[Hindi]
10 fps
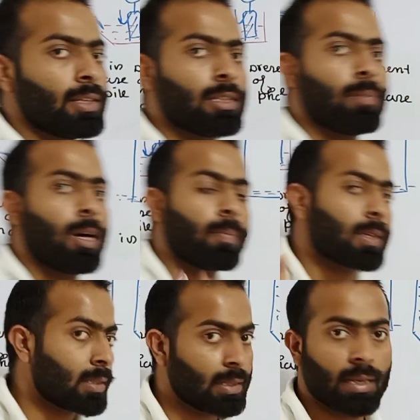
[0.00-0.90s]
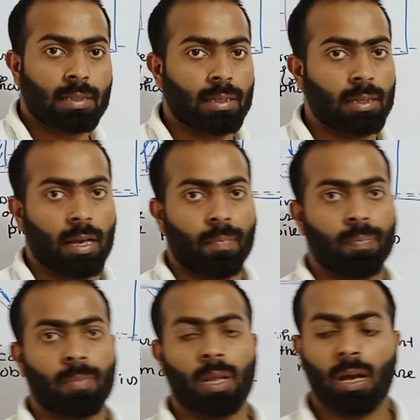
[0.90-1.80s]
वाली चीज़ हमारे पास नेसेसरी है
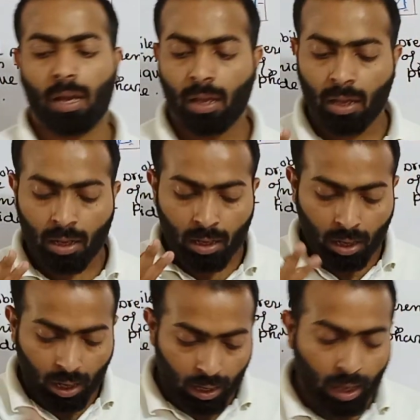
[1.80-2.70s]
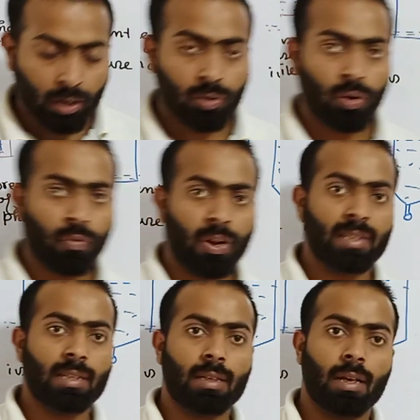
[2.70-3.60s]

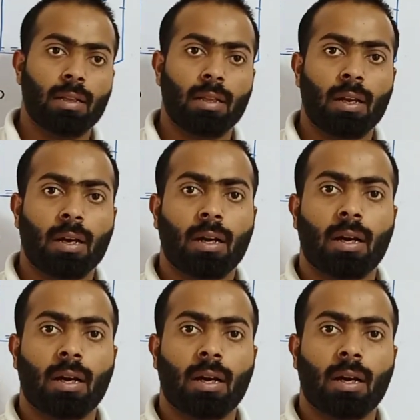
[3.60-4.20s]
इलेक्ट्रोफ्रेसिस के अंदर